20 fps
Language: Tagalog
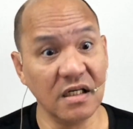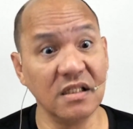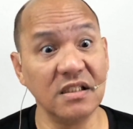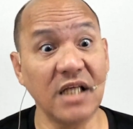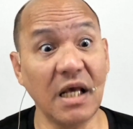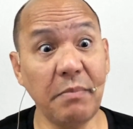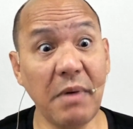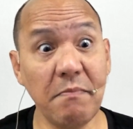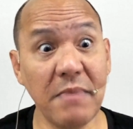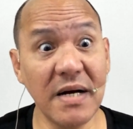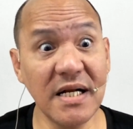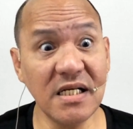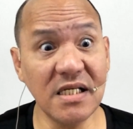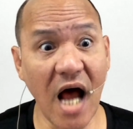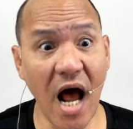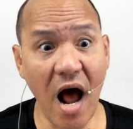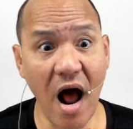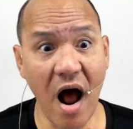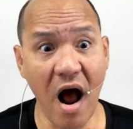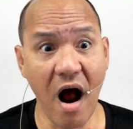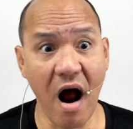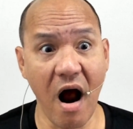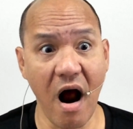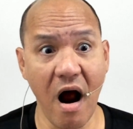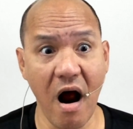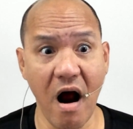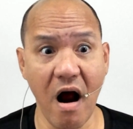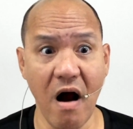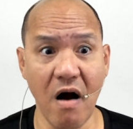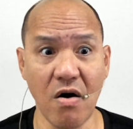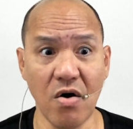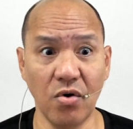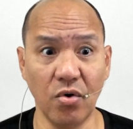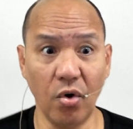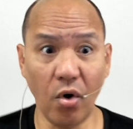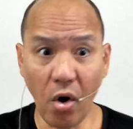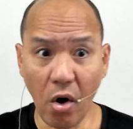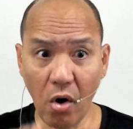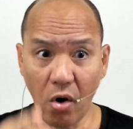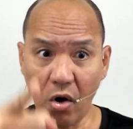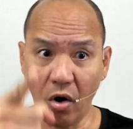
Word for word: sa ibang bansa o